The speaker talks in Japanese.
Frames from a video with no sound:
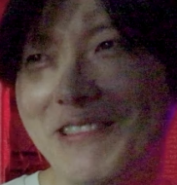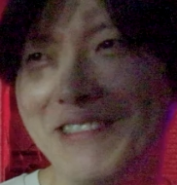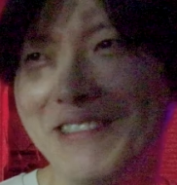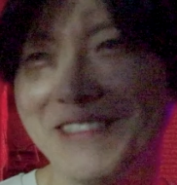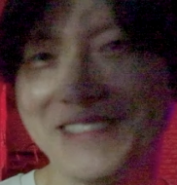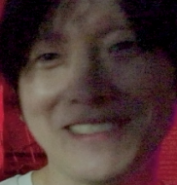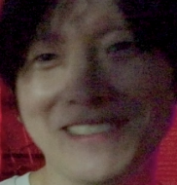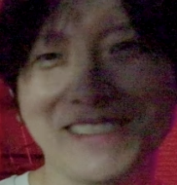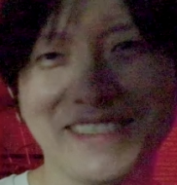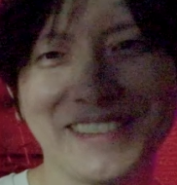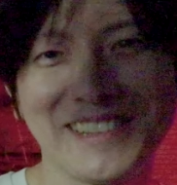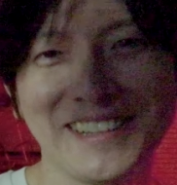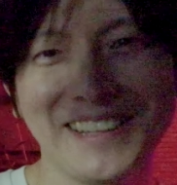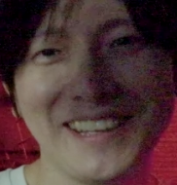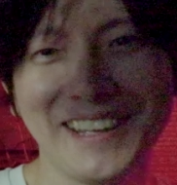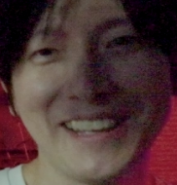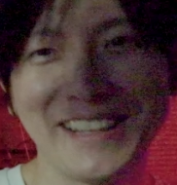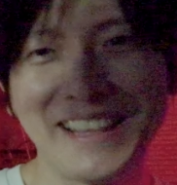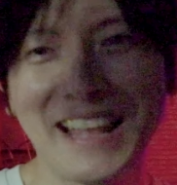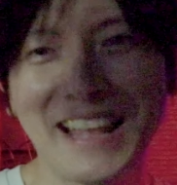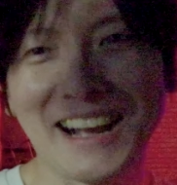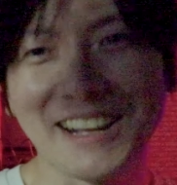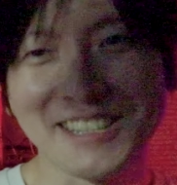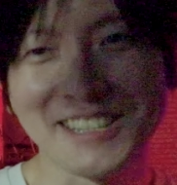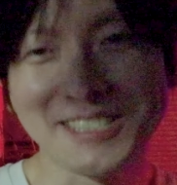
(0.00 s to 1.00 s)
う、
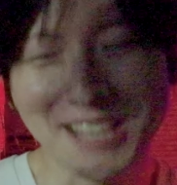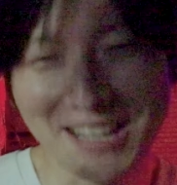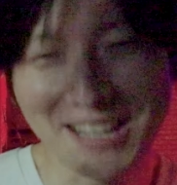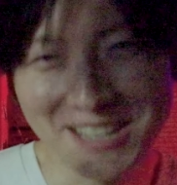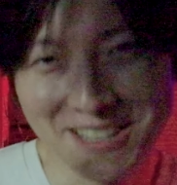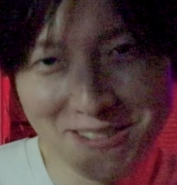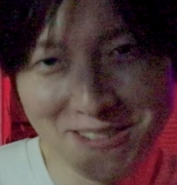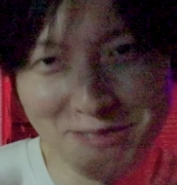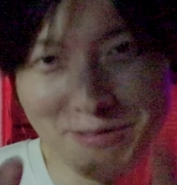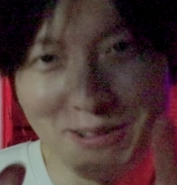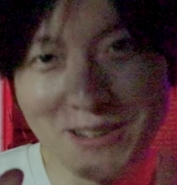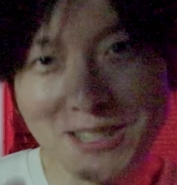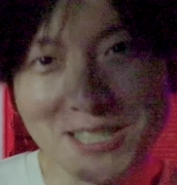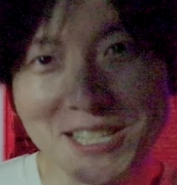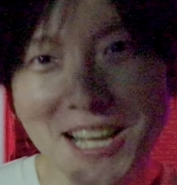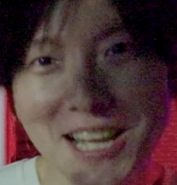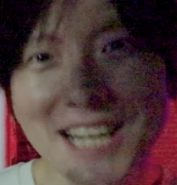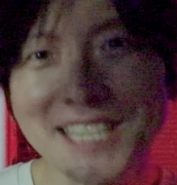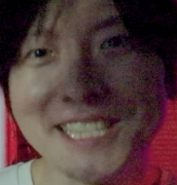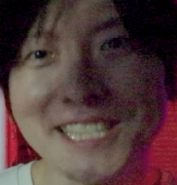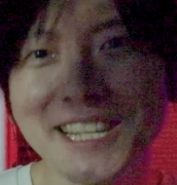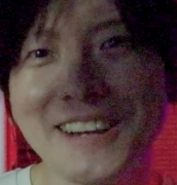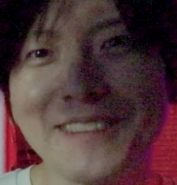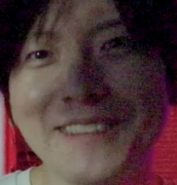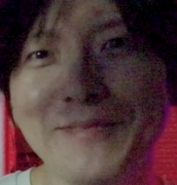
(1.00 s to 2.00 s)
なんか下に伸びる
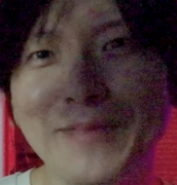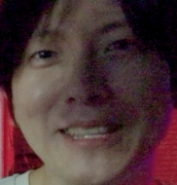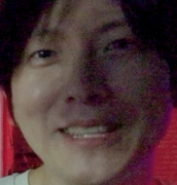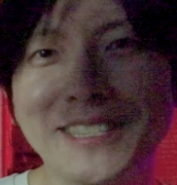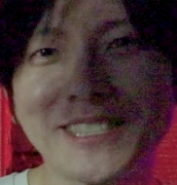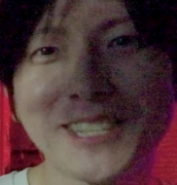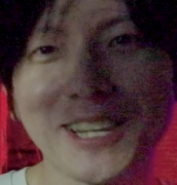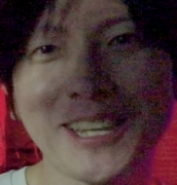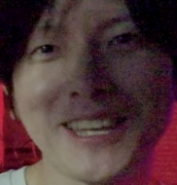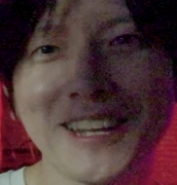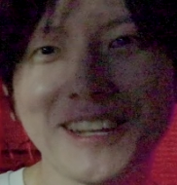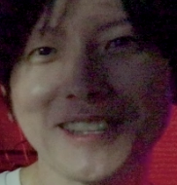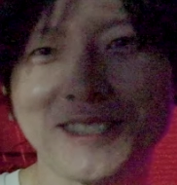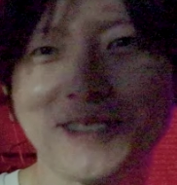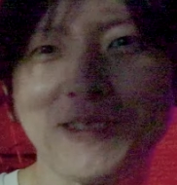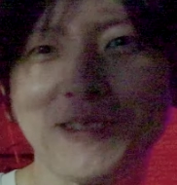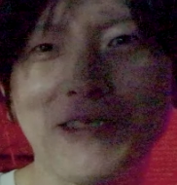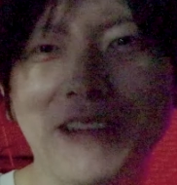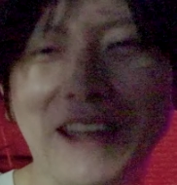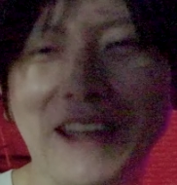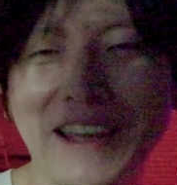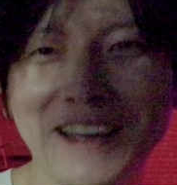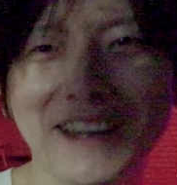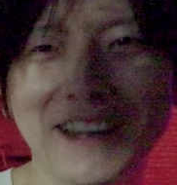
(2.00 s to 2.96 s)
シャーシャーがめっちゃ綺麗ですよね。